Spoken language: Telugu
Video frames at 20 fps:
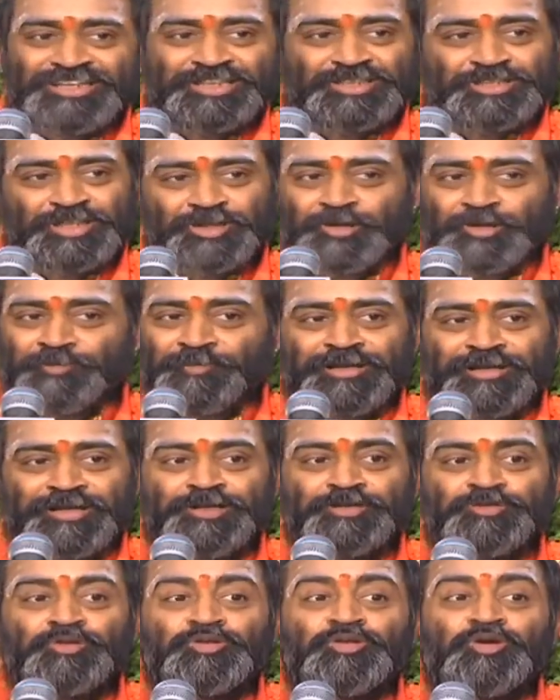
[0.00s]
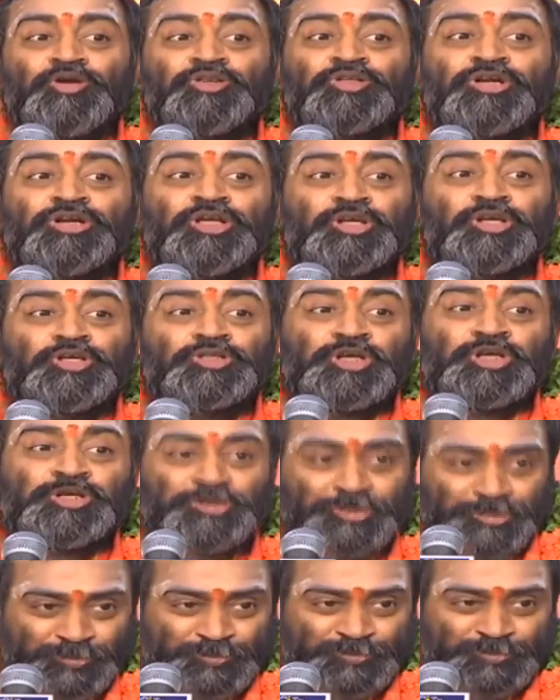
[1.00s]
ఈ చెట్టు పేరండి దుర్యోధనుడిని
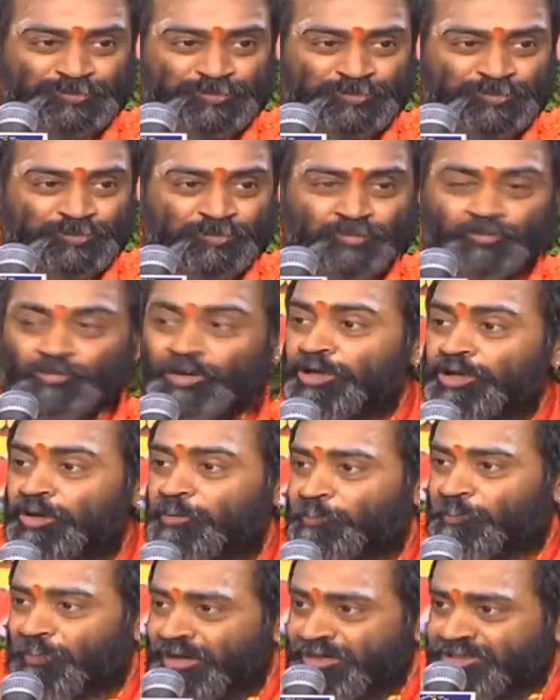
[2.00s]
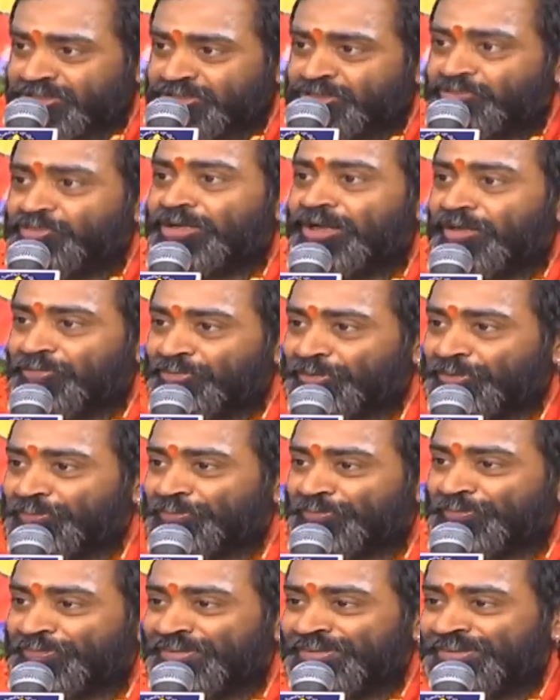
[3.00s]
చెట్టు వాటిలో పార్ట్స్ వీళ్ళందరూ
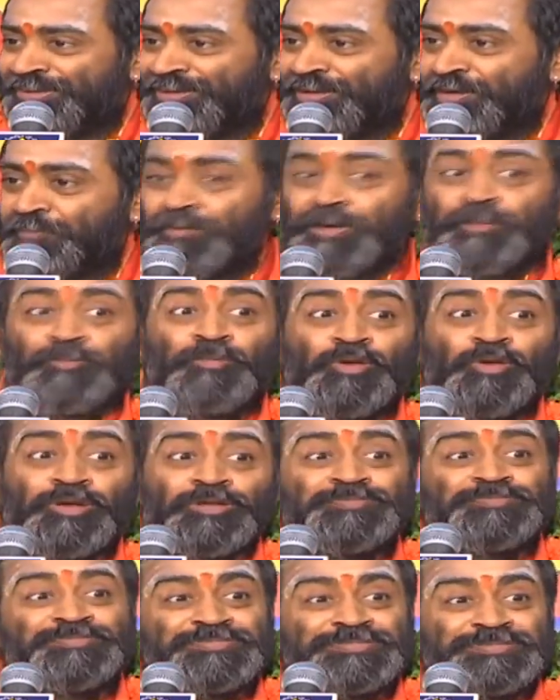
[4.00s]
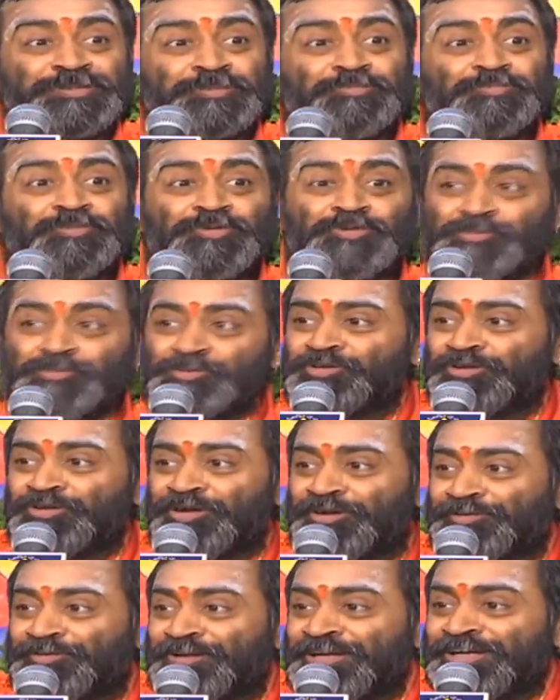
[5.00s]
మరి మూలం ఇప్పుడు
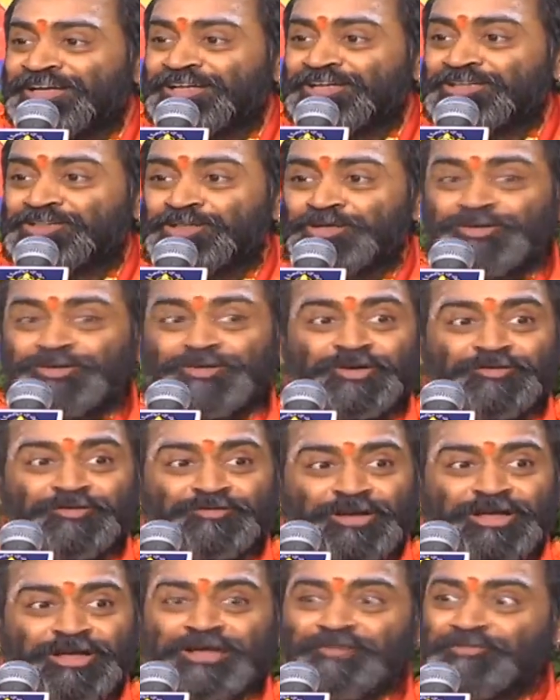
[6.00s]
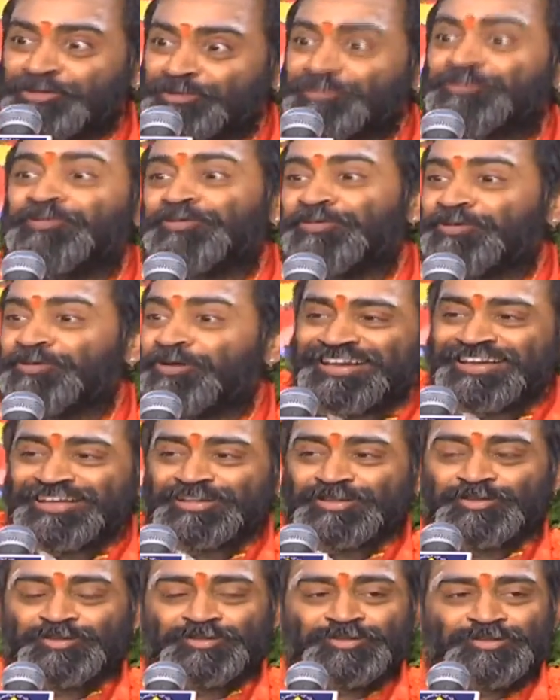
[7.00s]
చూపిస్తున్నాడు ఈ చెట్టుకు వేరెవరు
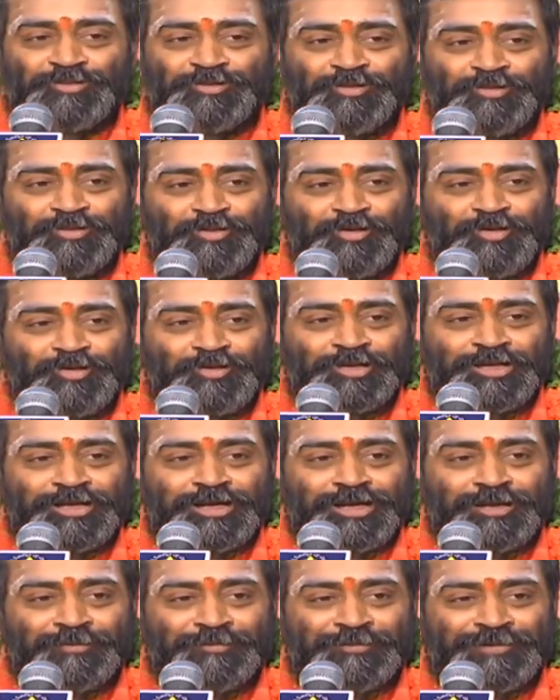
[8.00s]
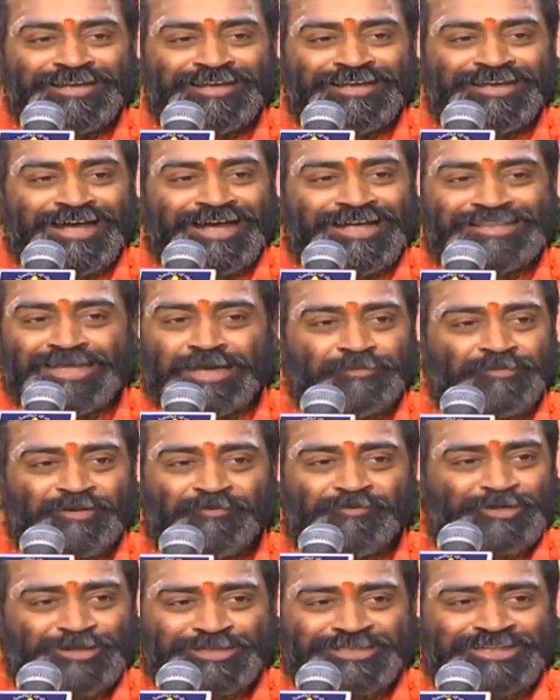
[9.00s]
ఈ దుర్యోధనుడబడే
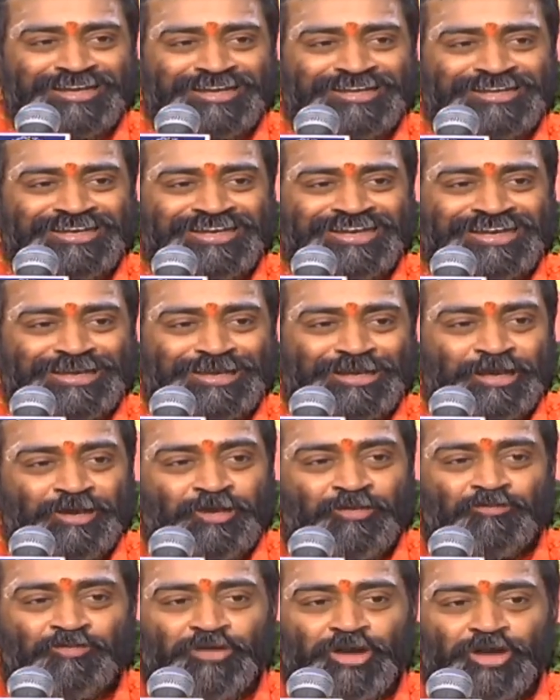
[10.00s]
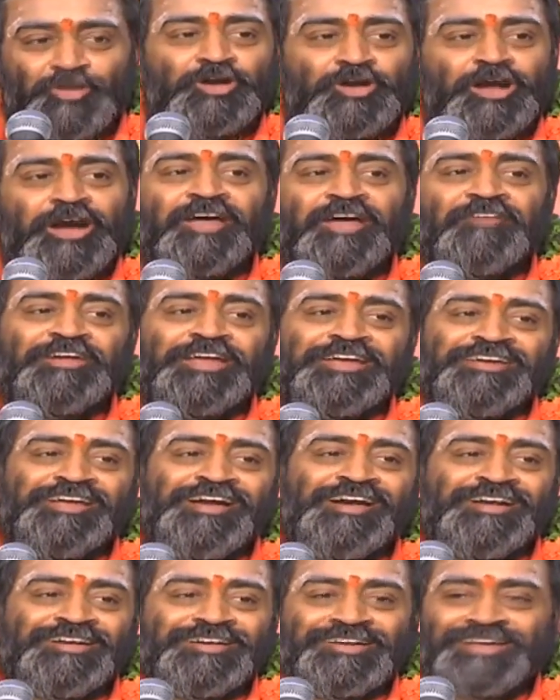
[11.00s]
అధర్మ వృక్షానికి
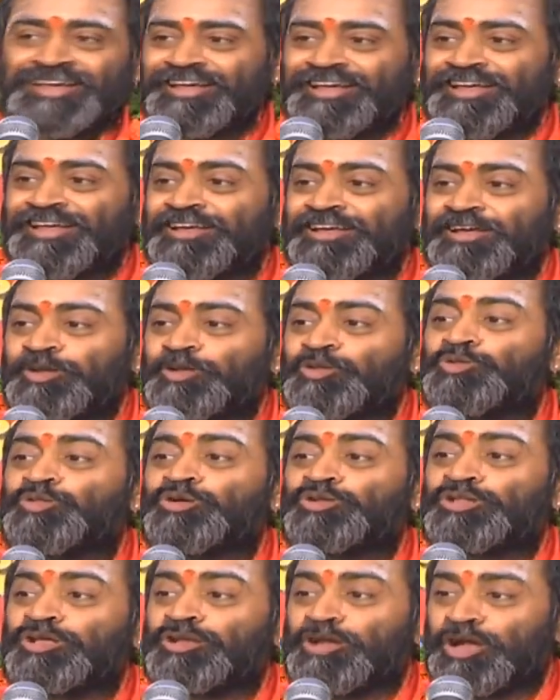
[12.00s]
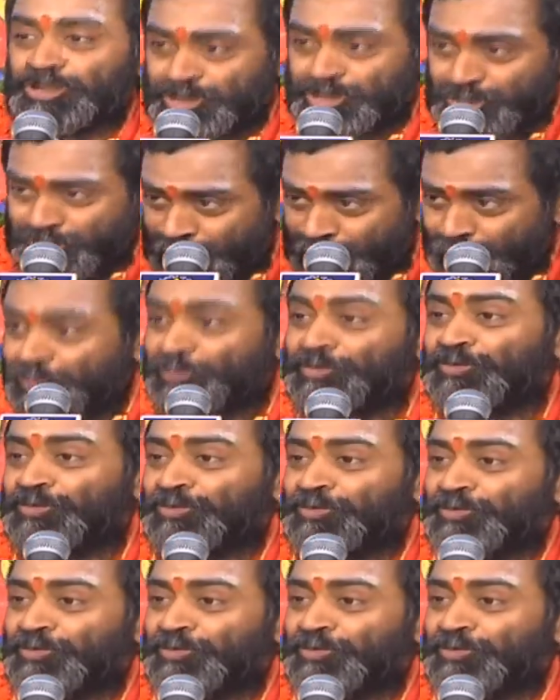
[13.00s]
వేరుగాడెవడయ్యా అంటే ధృతరాష్ట్రుడు